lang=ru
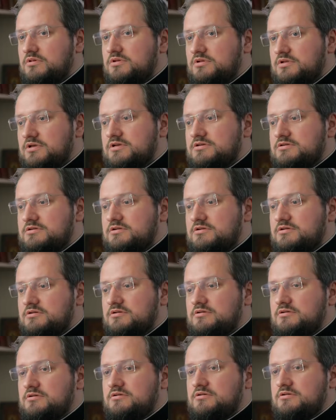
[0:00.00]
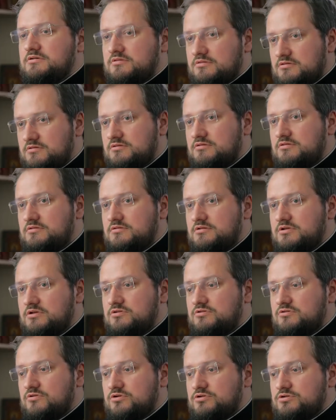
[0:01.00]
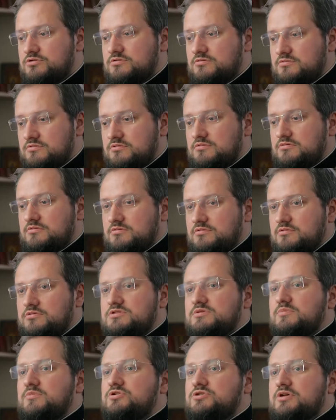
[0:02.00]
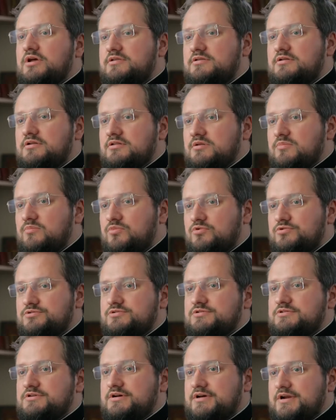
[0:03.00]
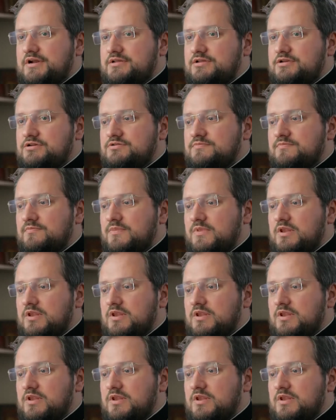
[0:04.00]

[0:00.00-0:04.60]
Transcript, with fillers: Если не идешь, ну, замечательно, там пост сохранишь.